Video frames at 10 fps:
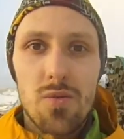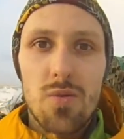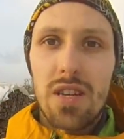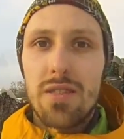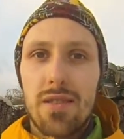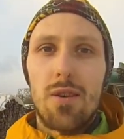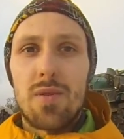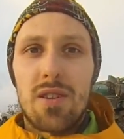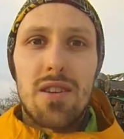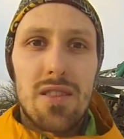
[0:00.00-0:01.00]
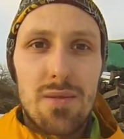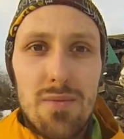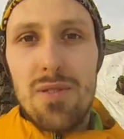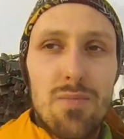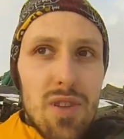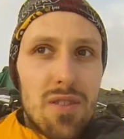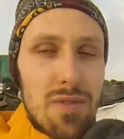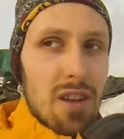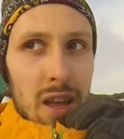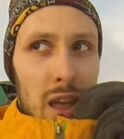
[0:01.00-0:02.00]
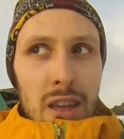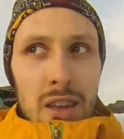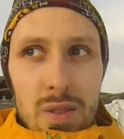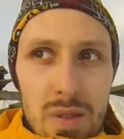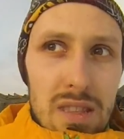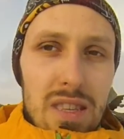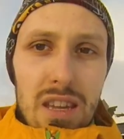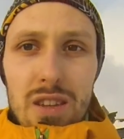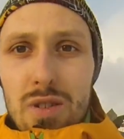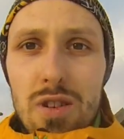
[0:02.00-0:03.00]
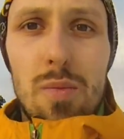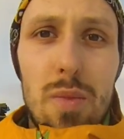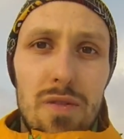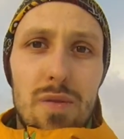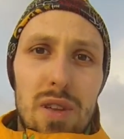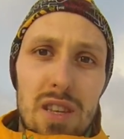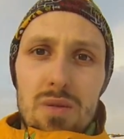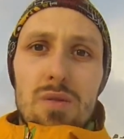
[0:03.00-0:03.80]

so geht's, glaube ich. Jetzt bin ich wieder. So, und jetzt zeige ich euch nochmal, wie man das